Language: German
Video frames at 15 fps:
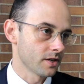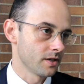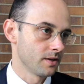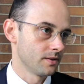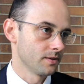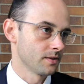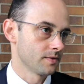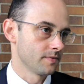
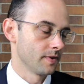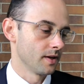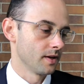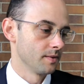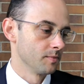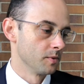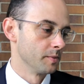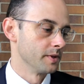Clouds
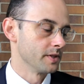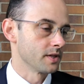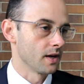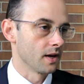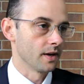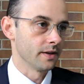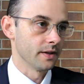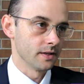werden
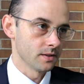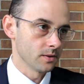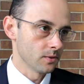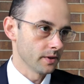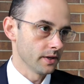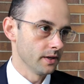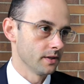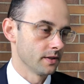momentan
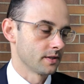heterogen.